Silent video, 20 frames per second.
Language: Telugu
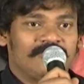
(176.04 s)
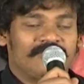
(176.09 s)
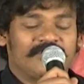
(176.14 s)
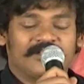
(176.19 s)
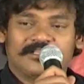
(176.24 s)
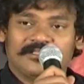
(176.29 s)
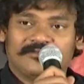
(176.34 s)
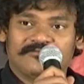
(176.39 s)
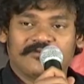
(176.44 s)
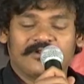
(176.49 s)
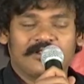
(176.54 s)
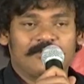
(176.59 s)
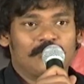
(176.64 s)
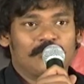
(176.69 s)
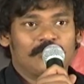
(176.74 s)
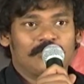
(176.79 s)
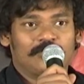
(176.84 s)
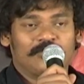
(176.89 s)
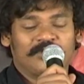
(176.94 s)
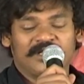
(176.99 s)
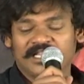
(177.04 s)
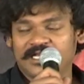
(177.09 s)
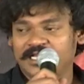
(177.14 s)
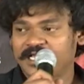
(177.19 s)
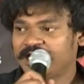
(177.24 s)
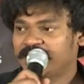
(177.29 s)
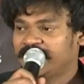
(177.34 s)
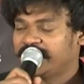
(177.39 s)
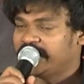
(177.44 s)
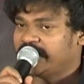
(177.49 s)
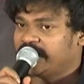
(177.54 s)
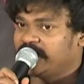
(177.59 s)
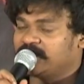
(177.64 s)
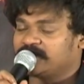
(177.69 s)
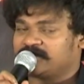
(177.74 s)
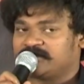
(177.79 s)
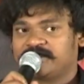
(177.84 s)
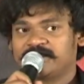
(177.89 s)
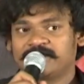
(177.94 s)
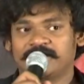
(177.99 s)
ప్రతి ఫ్రేమ్లోనూ నేను కానీ
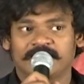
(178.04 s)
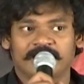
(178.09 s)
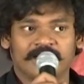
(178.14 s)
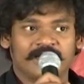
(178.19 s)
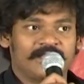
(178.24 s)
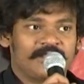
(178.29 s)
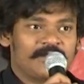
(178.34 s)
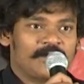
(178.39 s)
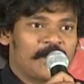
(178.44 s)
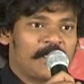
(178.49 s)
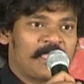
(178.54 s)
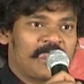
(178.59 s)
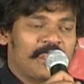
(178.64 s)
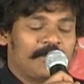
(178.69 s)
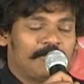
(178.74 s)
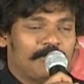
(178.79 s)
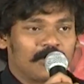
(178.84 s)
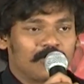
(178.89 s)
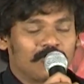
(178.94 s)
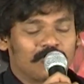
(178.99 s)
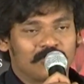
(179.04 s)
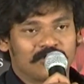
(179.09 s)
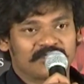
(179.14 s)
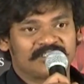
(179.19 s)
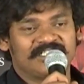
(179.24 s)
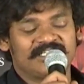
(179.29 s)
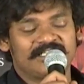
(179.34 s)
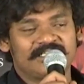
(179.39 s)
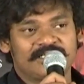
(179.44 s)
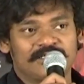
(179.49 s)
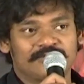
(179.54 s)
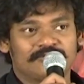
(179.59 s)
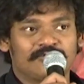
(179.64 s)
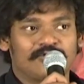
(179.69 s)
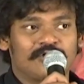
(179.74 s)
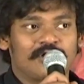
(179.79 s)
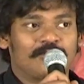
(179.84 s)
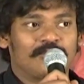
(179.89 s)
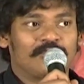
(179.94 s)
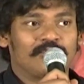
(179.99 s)
డైరెక్టర్ శ్రీధర్ కానీ మాకు ఒక్కొక్క సీన్
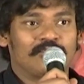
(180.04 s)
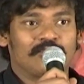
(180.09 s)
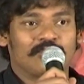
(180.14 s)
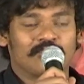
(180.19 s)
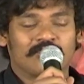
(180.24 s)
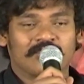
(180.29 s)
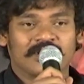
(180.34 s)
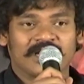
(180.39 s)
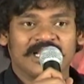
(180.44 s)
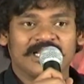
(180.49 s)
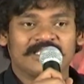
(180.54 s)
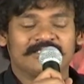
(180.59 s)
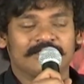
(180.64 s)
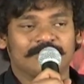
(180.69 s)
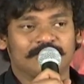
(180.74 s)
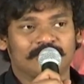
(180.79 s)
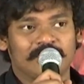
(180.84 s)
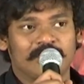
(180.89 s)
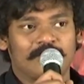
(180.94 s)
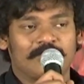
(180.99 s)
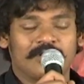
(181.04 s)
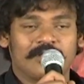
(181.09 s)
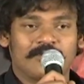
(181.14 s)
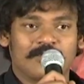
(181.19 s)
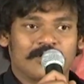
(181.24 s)
చేస్తున్నప్పుడు ఒక్కొక్క డైలాగ్ చెప్తున్నప్పుడే